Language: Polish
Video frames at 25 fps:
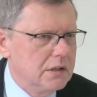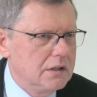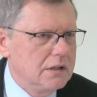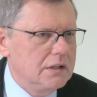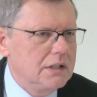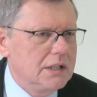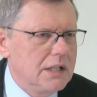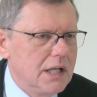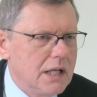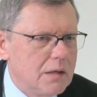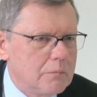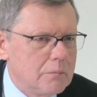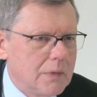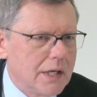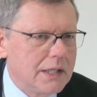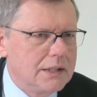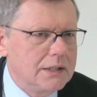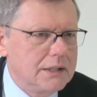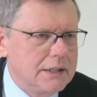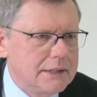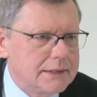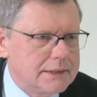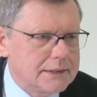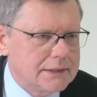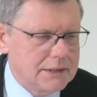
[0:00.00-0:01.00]
Nie ma,
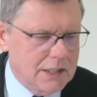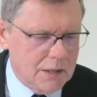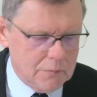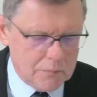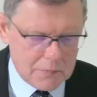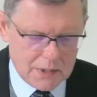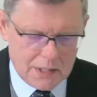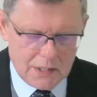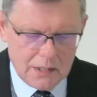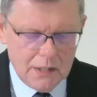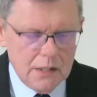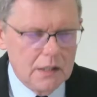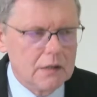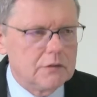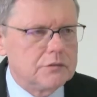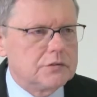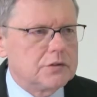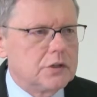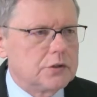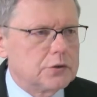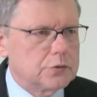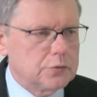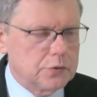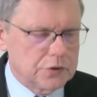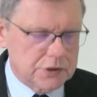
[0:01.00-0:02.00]
nic nie ma. W
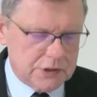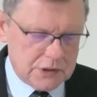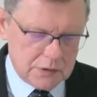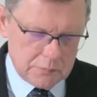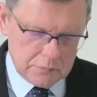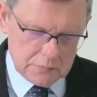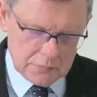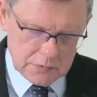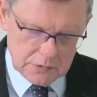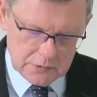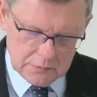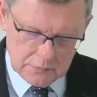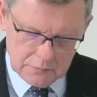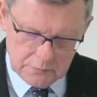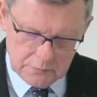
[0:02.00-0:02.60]
związku z tym